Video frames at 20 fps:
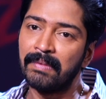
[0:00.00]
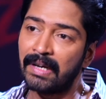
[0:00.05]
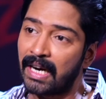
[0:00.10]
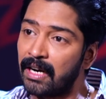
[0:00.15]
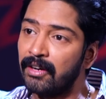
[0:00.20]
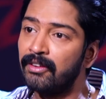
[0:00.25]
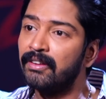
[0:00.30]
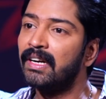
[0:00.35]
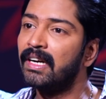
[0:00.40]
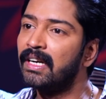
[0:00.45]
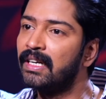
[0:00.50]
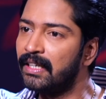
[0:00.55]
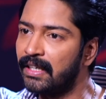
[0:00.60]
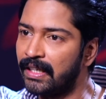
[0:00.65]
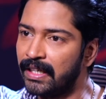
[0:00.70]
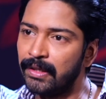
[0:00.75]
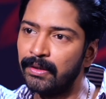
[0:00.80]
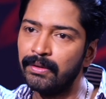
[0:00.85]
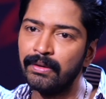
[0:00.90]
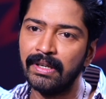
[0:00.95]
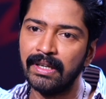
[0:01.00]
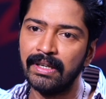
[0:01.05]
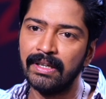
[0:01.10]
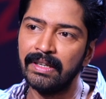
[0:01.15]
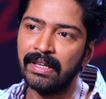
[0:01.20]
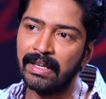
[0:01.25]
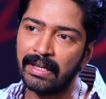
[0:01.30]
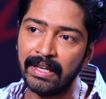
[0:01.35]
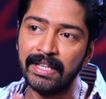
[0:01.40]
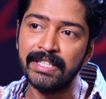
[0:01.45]
ప్రాణం కానీ నేను
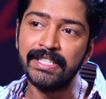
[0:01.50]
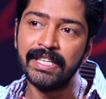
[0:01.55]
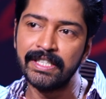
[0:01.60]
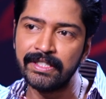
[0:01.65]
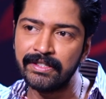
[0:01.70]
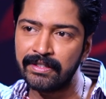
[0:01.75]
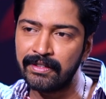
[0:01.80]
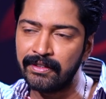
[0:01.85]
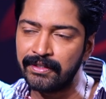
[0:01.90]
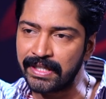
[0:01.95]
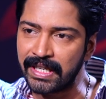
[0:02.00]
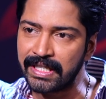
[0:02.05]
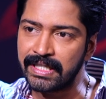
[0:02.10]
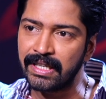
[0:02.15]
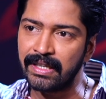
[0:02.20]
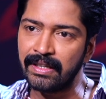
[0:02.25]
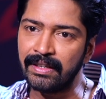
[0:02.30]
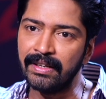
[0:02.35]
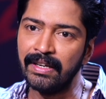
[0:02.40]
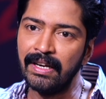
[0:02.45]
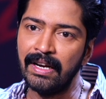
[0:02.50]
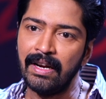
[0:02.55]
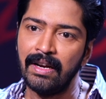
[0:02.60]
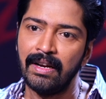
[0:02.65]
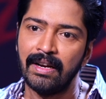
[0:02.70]
కానీ ఎర్లీ స్టేజెస్లో చేశానండి